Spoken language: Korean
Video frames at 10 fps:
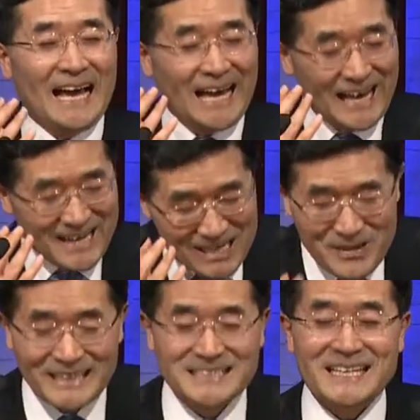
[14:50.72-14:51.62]

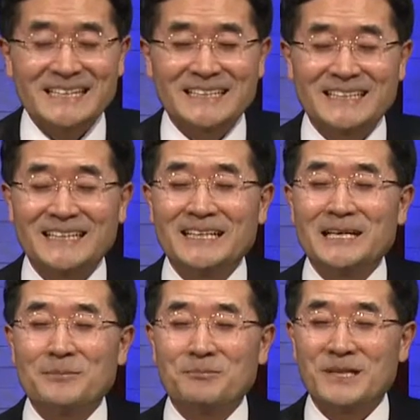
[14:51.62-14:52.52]
하나님의 은혜를
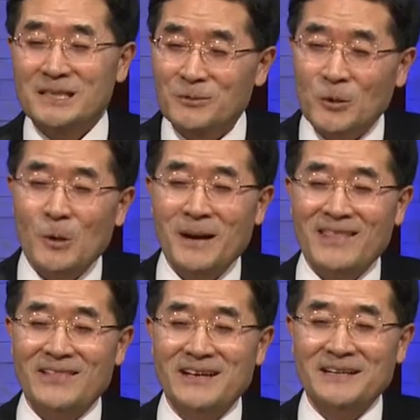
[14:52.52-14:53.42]
믿음으로
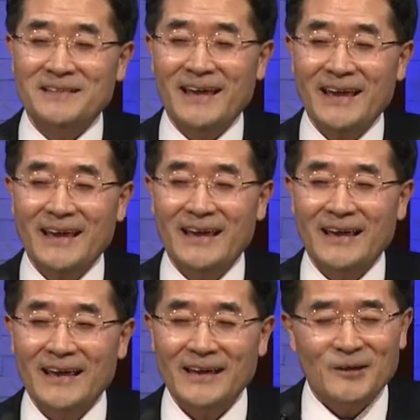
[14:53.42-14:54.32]
받아들일 때
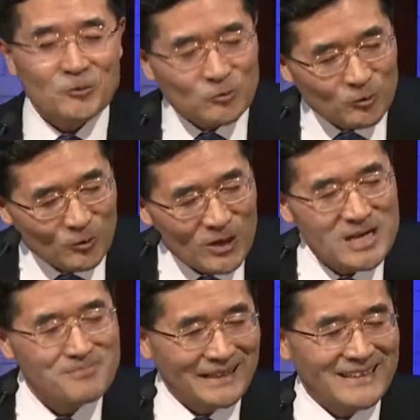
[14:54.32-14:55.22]

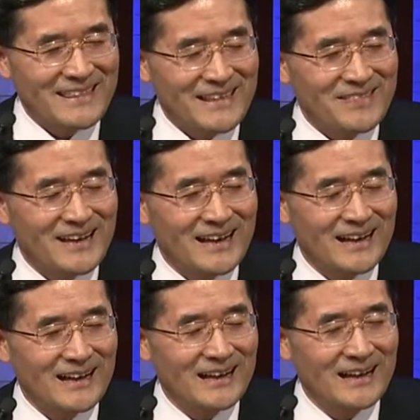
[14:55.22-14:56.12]
구원을 받게
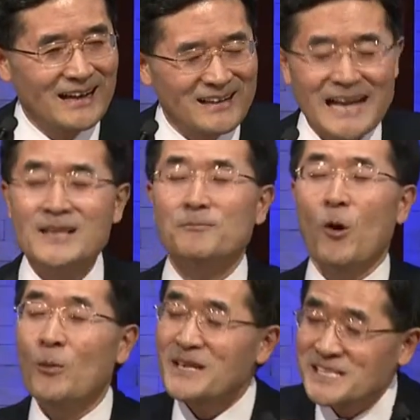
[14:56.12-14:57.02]
된다. 라는
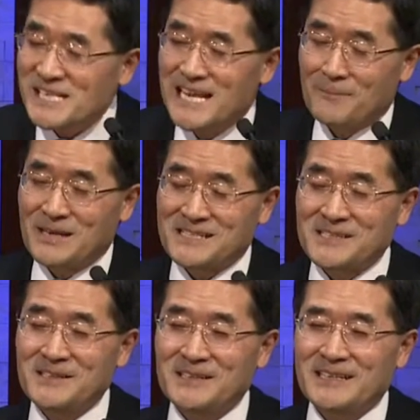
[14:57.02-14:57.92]
복음이 진리
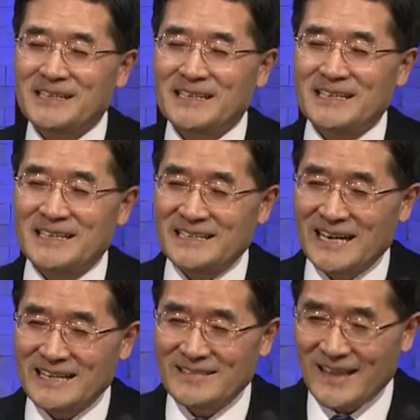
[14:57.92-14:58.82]
앞에서
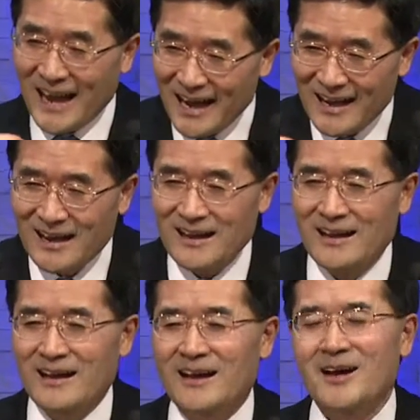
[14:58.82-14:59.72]
인간은 다
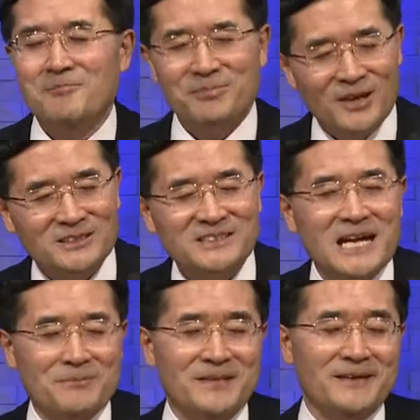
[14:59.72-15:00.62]

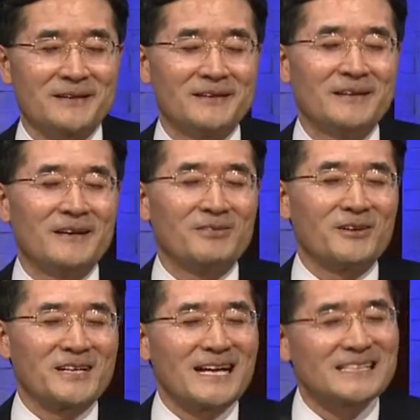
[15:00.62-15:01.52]
평등합니다.
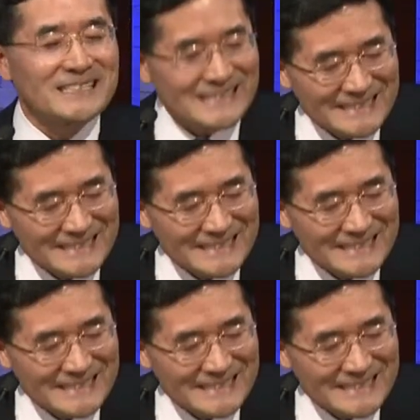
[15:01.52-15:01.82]
너희가 그